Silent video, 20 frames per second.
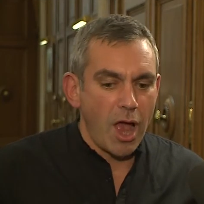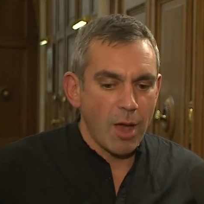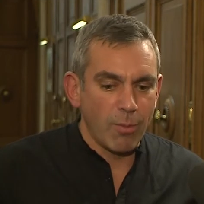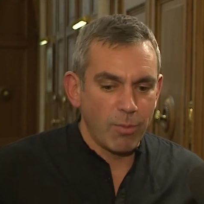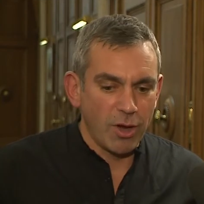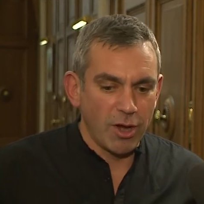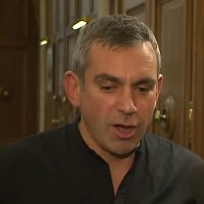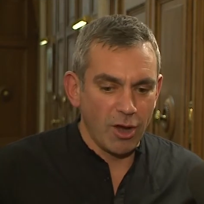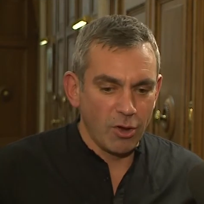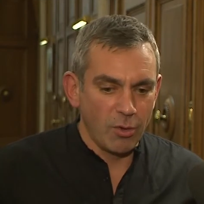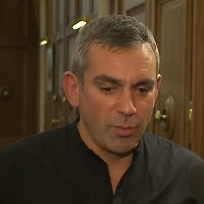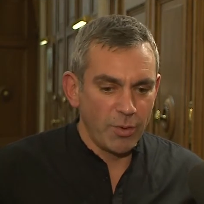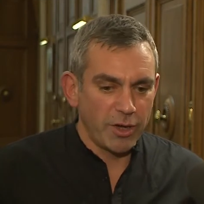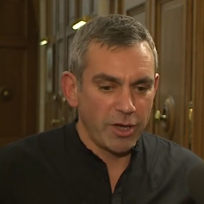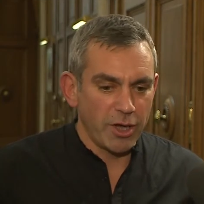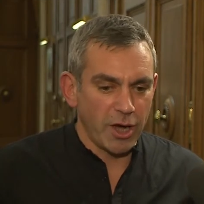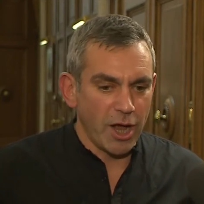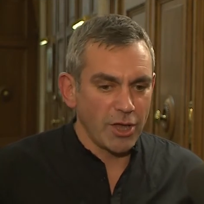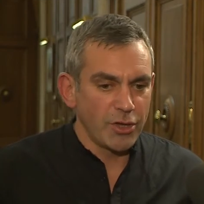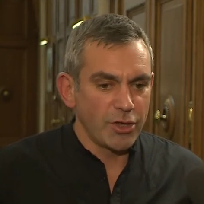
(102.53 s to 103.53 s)
Aber ich
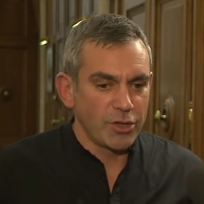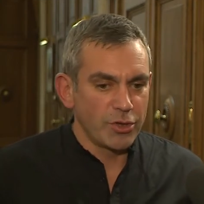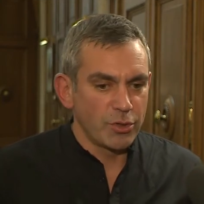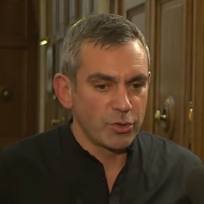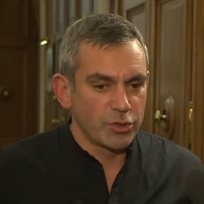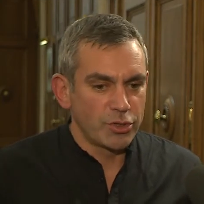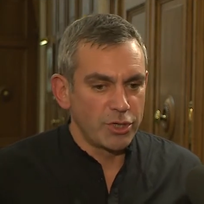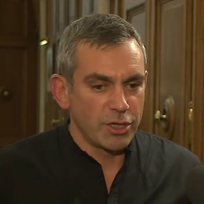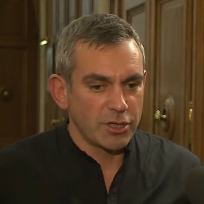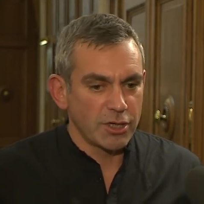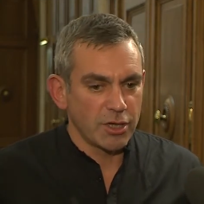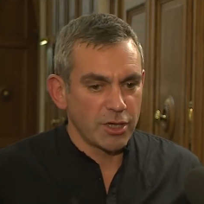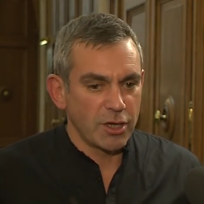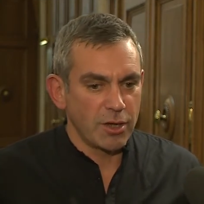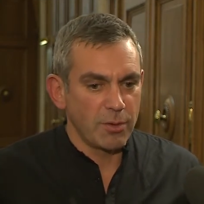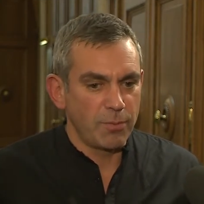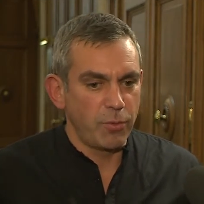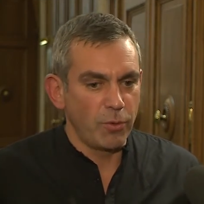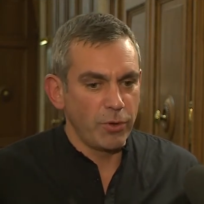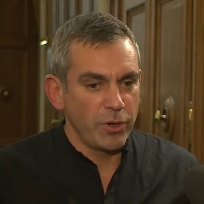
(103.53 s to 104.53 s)
glaube, gerade durch
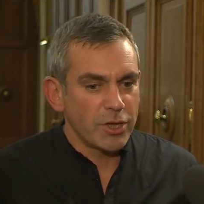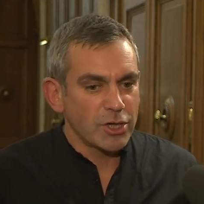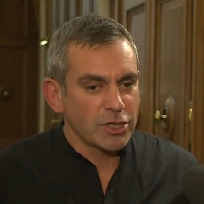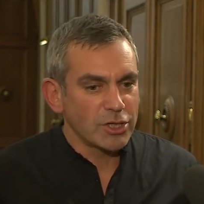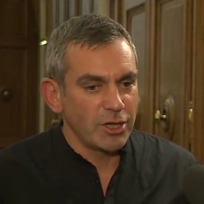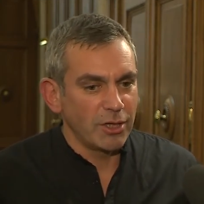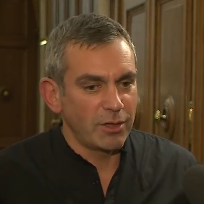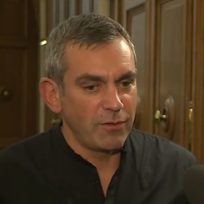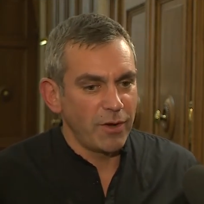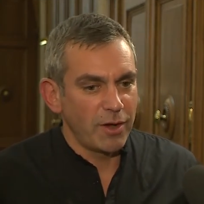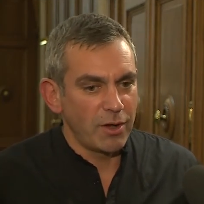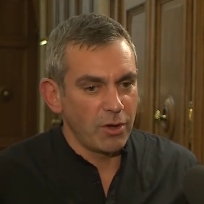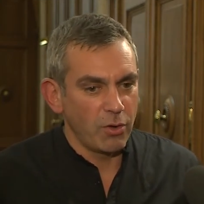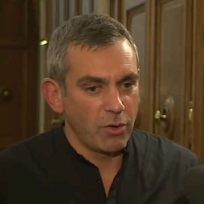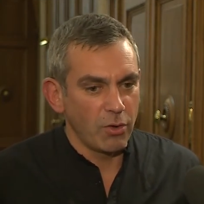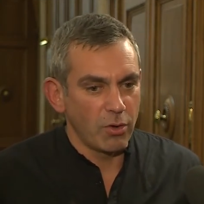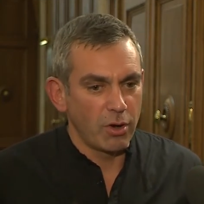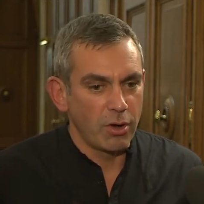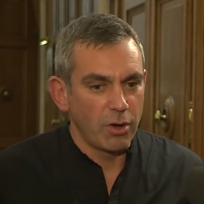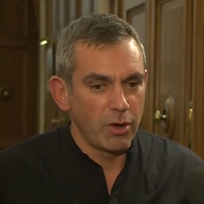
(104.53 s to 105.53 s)
diese politische
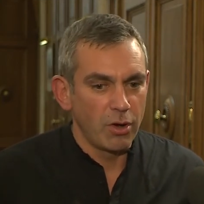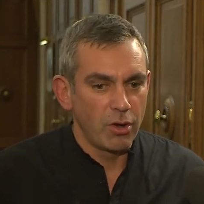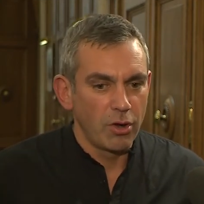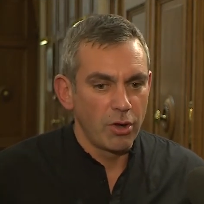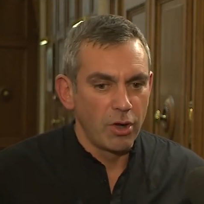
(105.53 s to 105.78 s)
Entwicklung